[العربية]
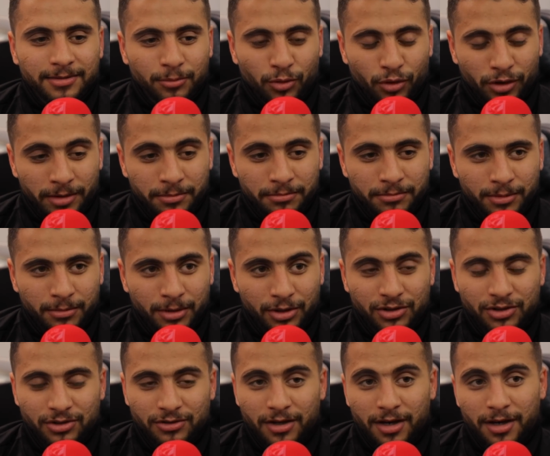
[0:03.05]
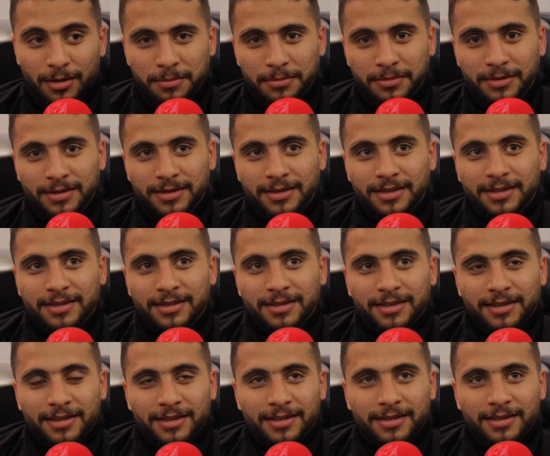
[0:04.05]
مهم ماتش صعب
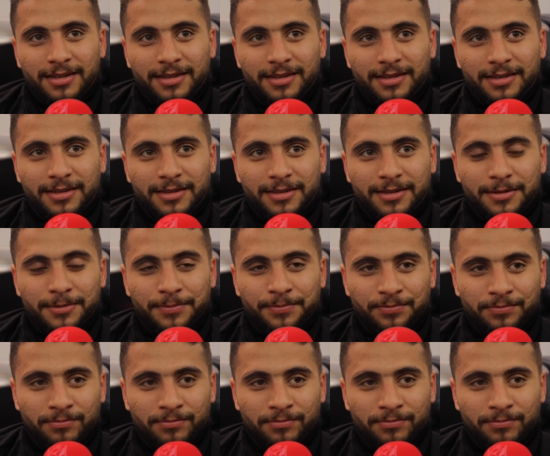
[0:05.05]
آه،